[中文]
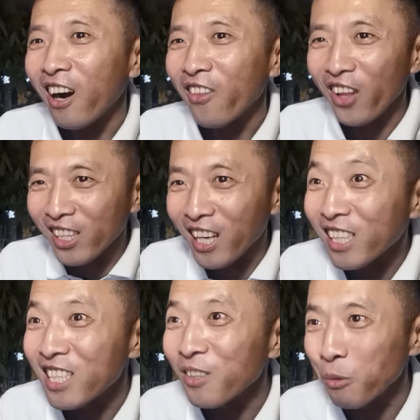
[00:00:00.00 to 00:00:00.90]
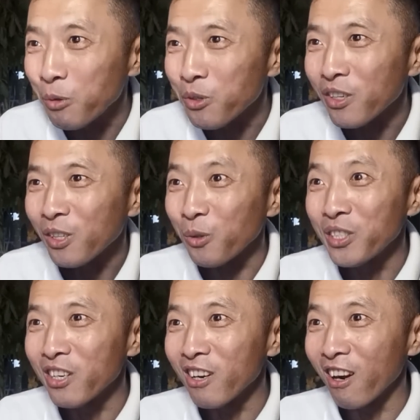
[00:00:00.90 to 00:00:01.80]
那家你听多有多有
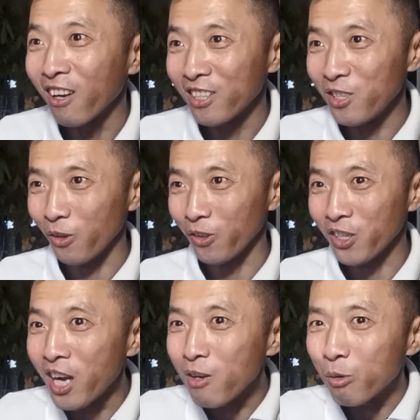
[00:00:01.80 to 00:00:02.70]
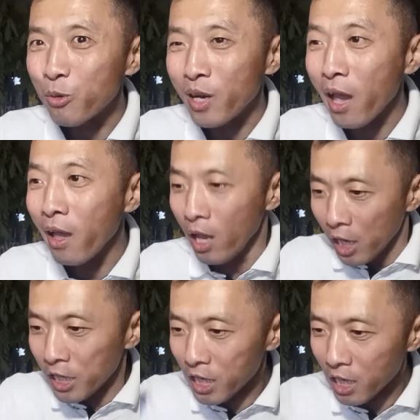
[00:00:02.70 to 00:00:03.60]
劲儿啊！这小子刻苦训练。
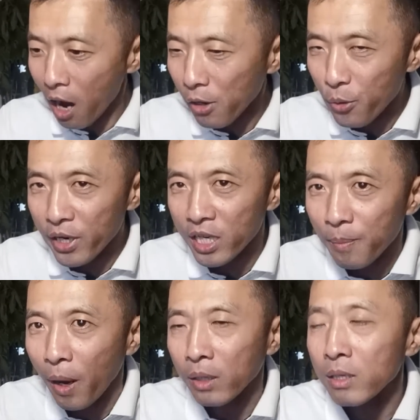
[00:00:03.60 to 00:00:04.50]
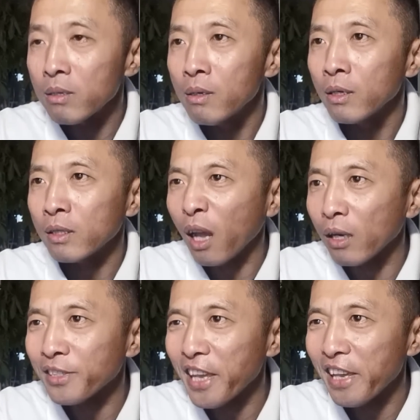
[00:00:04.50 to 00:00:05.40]
十二月十八日，
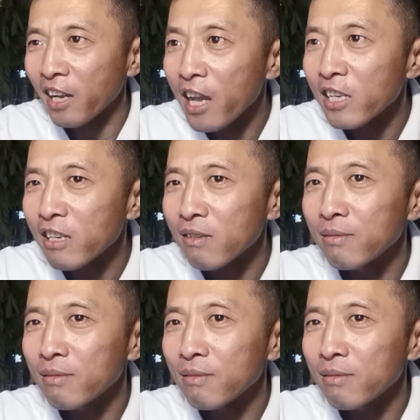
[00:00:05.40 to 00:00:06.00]
大赛开始。